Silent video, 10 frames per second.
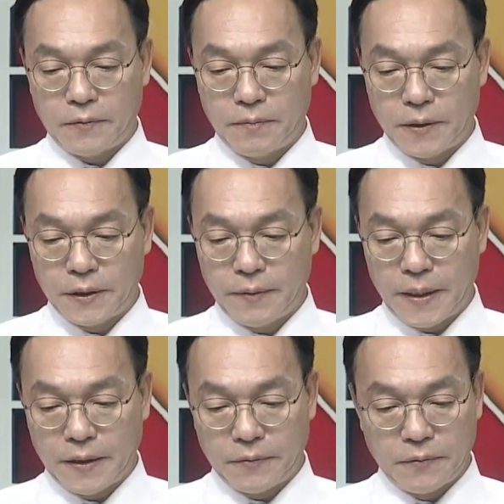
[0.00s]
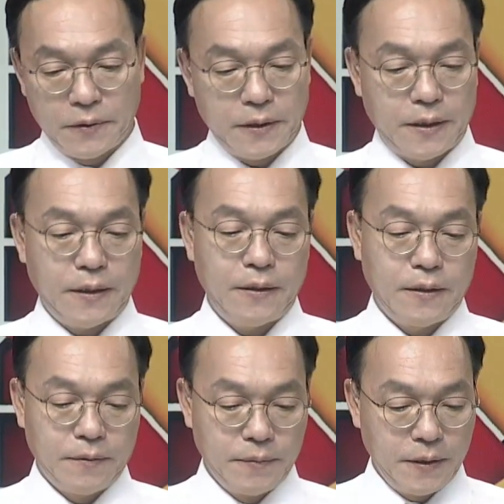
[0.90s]
며칠 만에 또 이제
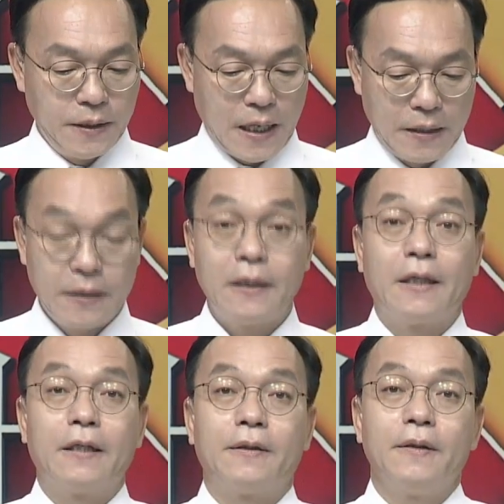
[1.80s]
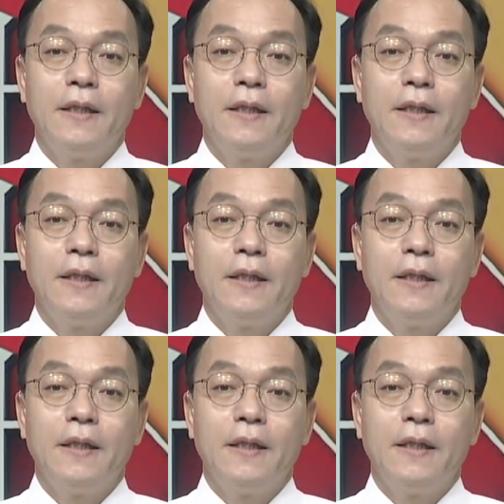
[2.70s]
음선이 나는데